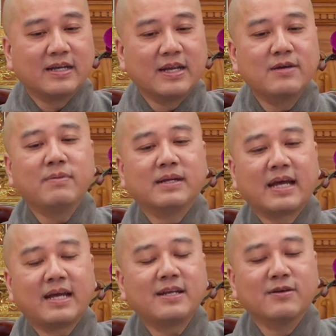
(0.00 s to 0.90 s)
nếu mình
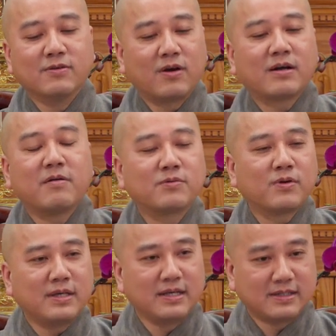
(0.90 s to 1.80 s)
thấy điều đó không
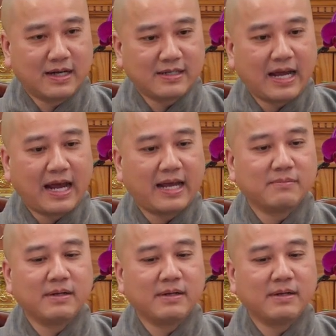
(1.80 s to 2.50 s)
có gì trở ngại,